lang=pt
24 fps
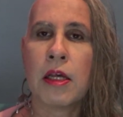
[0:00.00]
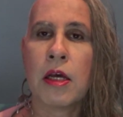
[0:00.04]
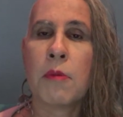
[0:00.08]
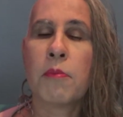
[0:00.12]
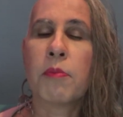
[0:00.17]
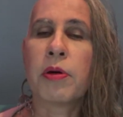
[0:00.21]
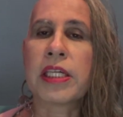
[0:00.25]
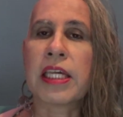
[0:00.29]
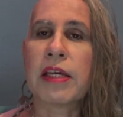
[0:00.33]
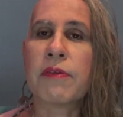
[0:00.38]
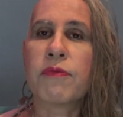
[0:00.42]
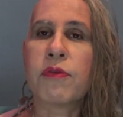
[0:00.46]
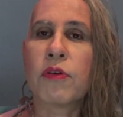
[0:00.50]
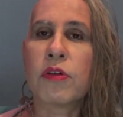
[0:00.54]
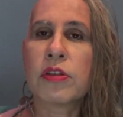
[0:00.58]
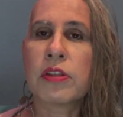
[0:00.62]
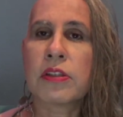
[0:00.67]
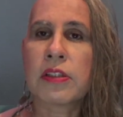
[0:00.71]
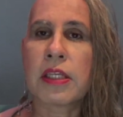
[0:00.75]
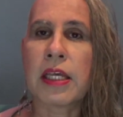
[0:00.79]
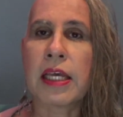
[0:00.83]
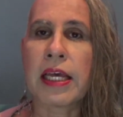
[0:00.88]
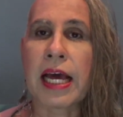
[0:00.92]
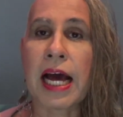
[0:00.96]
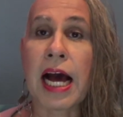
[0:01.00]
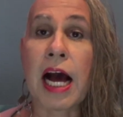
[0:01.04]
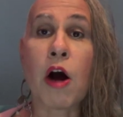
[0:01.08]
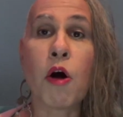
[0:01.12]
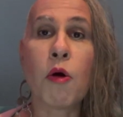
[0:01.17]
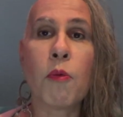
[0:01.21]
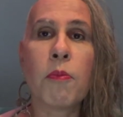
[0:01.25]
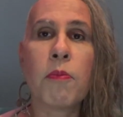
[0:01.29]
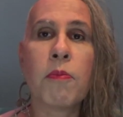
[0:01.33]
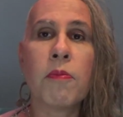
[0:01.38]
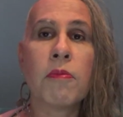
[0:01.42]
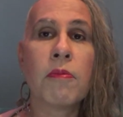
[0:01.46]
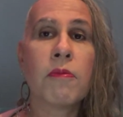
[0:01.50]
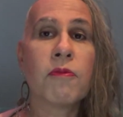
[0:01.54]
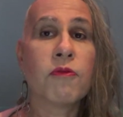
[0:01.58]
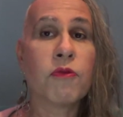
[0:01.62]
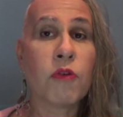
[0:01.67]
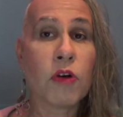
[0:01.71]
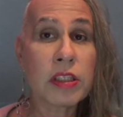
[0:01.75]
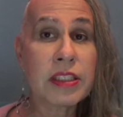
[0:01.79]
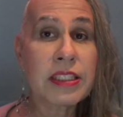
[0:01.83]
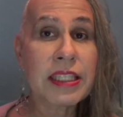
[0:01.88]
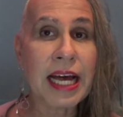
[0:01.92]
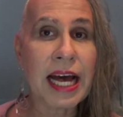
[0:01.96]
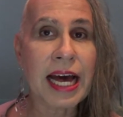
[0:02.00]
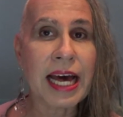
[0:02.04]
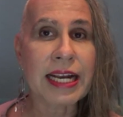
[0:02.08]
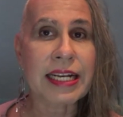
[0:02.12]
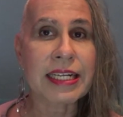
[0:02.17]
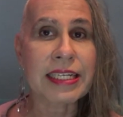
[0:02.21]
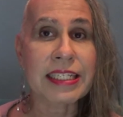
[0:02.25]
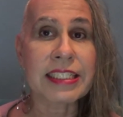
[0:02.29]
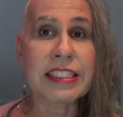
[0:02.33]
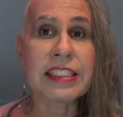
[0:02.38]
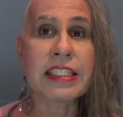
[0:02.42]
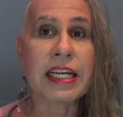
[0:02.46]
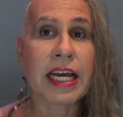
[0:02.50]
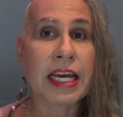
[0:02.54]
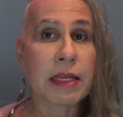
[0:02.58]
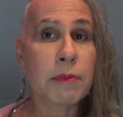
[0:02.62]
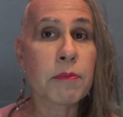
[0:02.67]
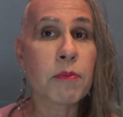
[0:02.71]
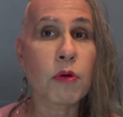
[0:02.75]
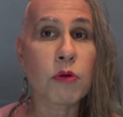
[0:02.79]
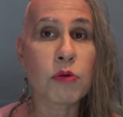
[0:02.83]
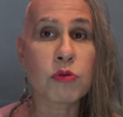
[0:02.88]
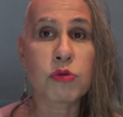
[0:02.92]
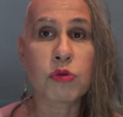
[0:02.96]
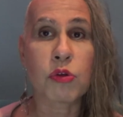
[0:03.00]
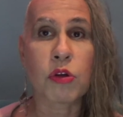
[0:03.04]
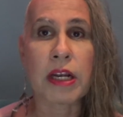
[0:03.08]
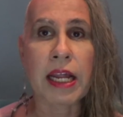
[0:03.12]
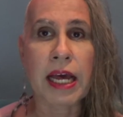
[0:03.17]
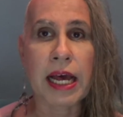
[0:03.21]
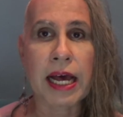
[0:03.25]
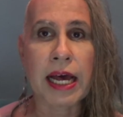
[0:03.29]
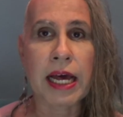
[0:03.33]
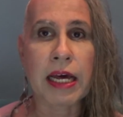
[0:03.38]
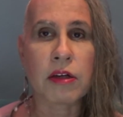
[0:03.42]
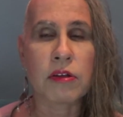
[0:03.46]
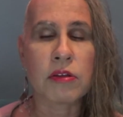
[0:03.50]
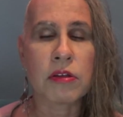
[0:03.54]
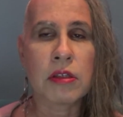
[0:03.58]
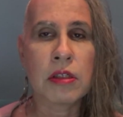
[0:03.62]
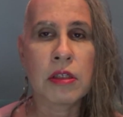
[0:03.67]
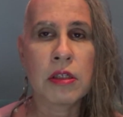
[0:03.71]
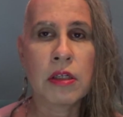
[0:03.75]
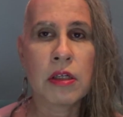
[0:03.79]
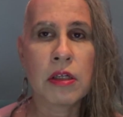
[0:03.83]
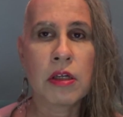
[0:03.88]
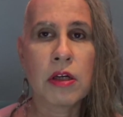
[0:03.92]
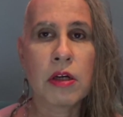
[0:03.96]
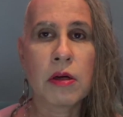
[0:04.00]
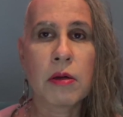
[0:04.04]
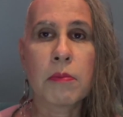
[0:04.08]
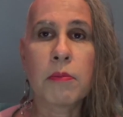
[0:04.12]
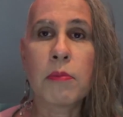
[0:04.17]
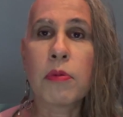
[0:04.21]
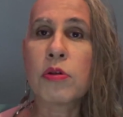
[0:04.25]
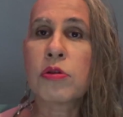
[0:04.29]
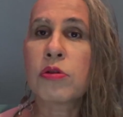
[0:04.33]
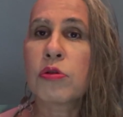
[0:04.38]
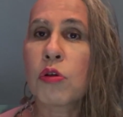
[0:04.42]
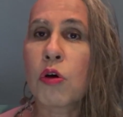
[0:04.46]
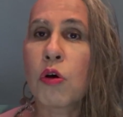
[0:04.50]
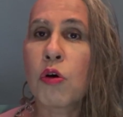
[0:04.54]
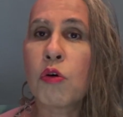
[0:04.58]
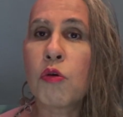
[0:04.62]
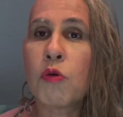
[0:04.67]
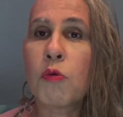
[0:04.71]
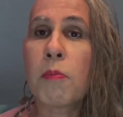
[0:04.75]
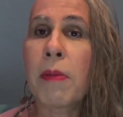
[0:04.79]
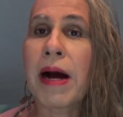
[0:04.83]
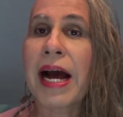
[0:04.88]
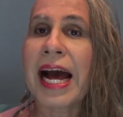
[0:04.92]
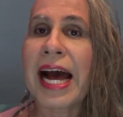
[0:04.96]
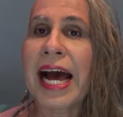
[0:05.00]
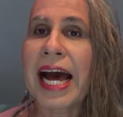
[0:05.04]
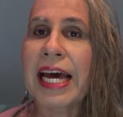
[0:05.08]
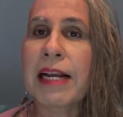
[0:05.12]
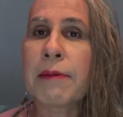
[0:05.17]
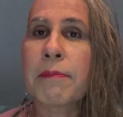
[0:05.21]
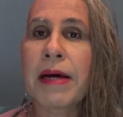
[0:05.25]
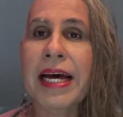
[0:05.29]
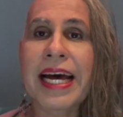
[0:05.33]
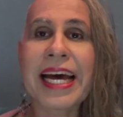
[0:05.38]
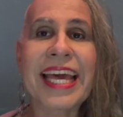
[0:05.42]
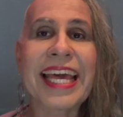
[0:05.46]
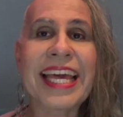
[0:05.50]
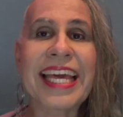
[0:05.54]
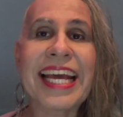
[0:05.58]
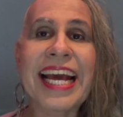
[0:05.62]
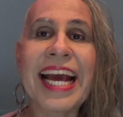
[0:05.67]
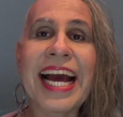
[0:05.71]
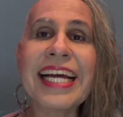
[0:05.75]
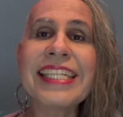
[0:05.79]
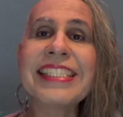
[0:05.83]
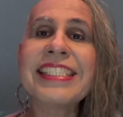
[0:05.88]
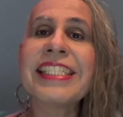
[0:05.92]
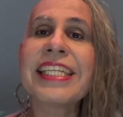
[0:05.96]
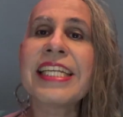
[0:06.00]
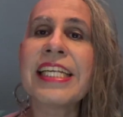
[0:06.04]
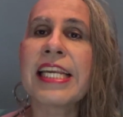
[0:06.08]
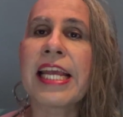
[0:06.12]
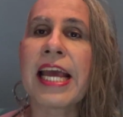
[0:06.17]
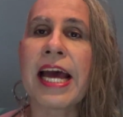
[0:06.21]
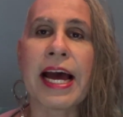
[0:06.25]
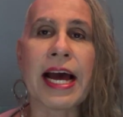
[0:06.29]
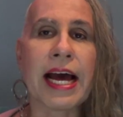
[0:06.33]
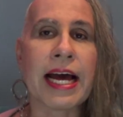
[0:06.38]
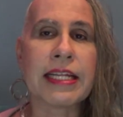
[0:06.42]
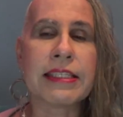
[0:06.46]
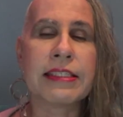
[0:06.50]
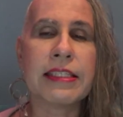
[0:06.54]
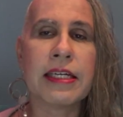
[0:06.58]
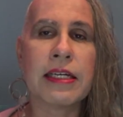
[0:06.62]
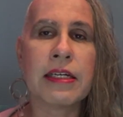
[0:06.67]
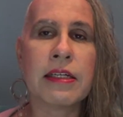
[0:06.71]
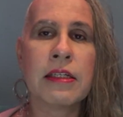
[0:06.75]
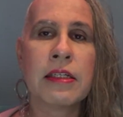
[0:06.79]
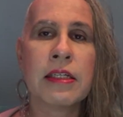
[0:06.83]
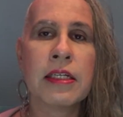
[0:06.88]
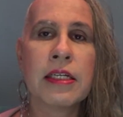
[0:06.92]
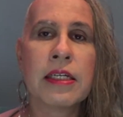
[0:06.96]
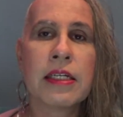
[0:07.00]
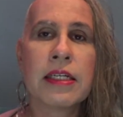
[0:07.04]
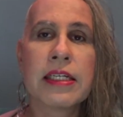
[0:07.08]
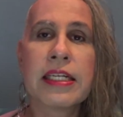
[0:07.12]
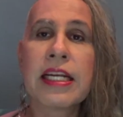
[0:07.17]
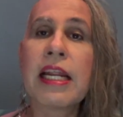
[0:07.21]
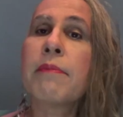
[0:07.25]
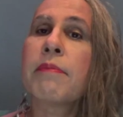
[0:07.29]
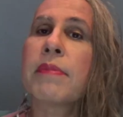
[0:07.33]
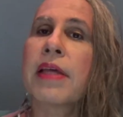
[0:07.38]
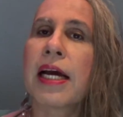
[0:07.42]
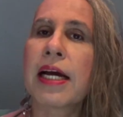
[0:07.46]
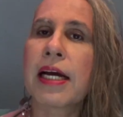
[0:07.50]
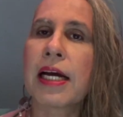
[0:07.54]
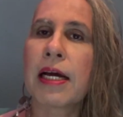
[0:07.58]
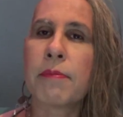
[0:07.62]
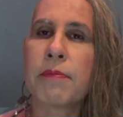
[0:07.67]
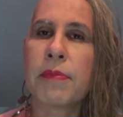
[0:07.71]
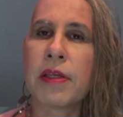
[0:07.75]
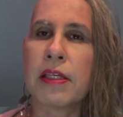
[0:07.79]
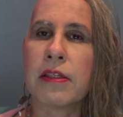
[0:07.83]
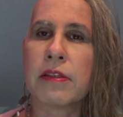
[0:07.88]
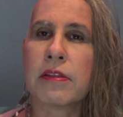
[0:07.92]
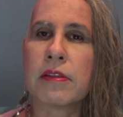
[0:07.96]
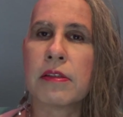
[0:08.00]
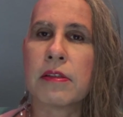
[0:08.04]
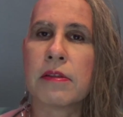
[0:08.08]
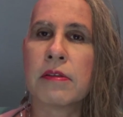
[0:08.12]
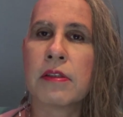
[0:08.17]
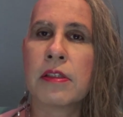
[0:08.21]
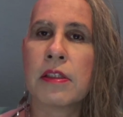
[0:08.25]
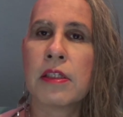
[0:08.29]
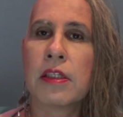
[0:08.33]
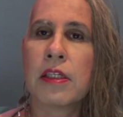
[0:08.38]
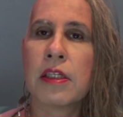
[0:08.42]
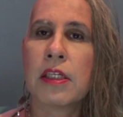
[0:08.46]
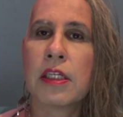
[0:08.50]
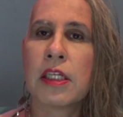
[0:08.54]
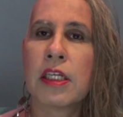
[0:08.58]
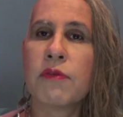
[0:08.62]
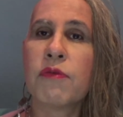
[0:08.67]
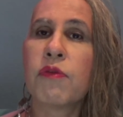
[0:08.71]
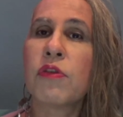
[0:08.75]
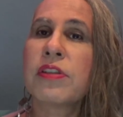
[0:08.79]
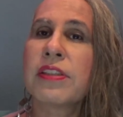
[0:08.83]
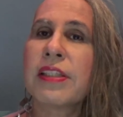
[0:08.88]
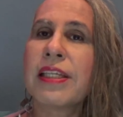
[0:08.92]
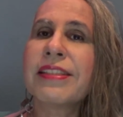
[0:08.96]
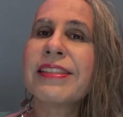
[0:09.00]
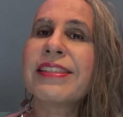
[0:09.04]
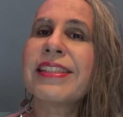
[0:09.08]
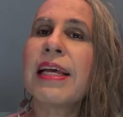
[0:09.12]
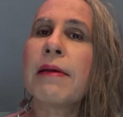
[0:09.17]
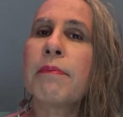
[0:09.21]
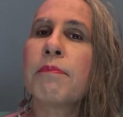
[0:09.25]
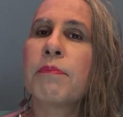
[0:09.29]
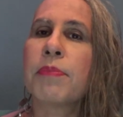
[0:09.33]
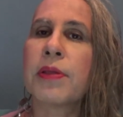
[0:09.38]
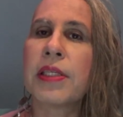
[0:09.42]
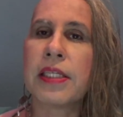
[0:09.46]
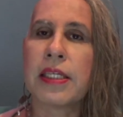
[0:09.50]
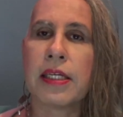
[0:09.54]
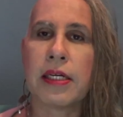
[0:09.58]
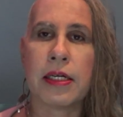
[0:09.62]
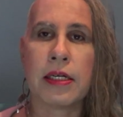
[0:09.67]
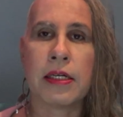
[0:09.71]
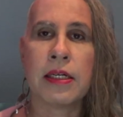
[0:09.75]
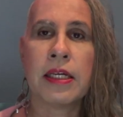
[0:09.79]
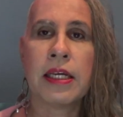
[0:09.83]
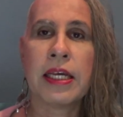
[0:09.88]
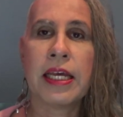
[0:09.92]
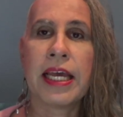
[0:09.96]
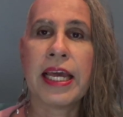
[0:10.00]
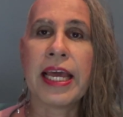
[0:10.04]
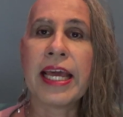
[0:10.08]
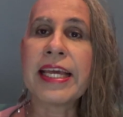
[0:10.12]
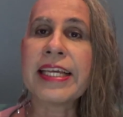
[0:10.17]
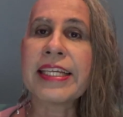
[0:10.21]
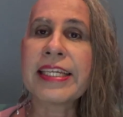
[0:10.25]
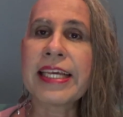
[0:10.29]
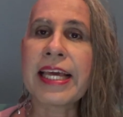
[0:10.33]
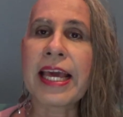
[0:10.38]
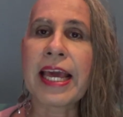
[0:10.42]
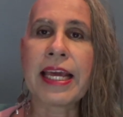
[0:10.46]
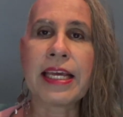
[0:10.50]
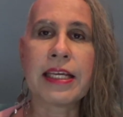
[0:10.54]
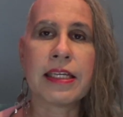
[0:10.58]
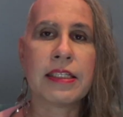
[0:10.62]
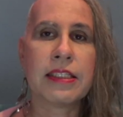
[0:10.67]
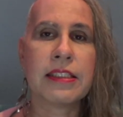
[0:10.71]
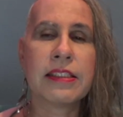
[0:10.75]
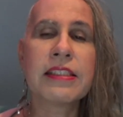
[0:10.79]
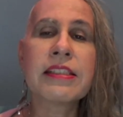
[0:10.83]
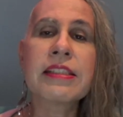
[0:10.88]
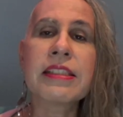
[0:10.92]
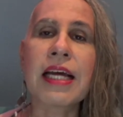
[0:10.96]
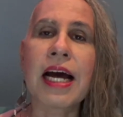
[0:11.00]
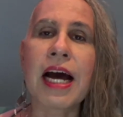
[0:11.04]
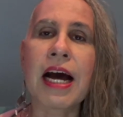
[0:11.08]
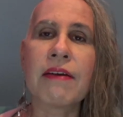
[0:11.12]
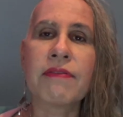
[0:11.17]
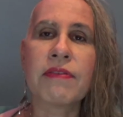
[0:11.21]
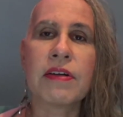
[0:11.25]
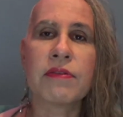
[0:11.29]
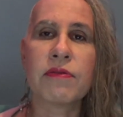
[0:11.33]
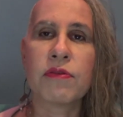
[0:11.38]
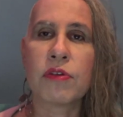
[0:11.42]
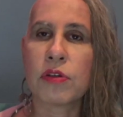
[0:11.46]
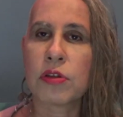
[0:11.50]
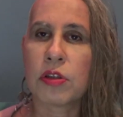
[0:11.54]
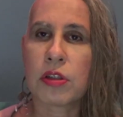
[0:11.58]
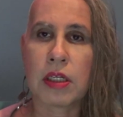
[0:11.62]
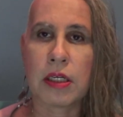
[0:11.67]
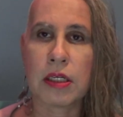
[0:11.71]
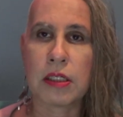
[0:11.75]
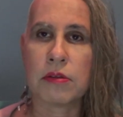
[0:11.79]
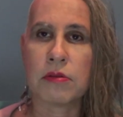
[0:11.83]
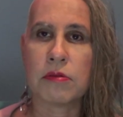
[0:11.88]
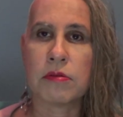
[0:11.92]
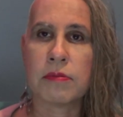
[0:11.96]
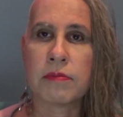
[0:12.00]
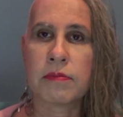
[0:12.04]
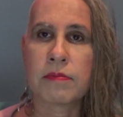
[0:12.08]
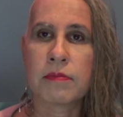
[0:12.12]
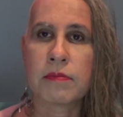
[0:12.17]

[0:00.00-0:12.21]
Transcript: Porque você, ao votar em Jair Bolsonaro, botou uma arma engatilhada na minha cabeça. E você sabia em quem estava votando.